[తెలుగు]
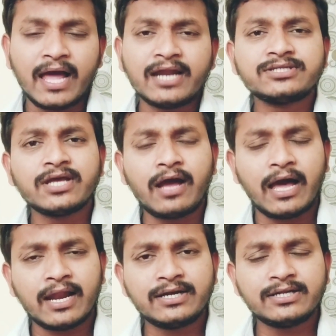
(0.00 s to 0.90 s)
అలాంటి
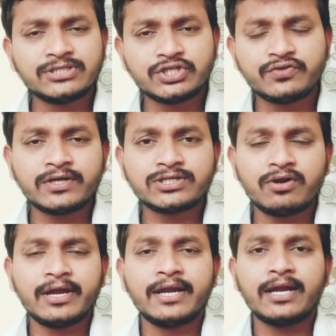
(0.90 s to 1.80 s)
అలాంటి
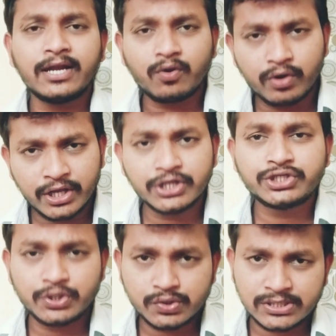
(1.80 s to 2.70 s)
లో ఏంటంటే కొన్ని
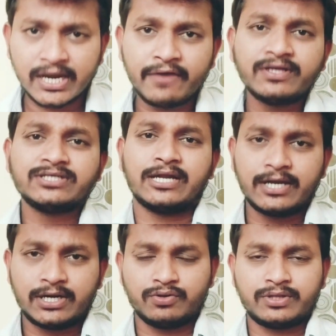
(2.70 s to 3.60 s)
ఇష్యూస్ అనేవి
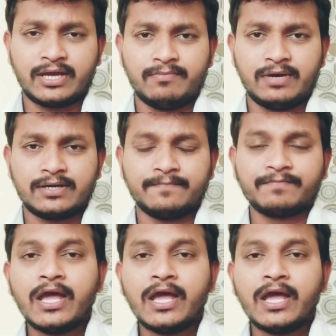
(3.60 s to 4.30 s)
జనరేట్ అవుతాయి అన్నమాట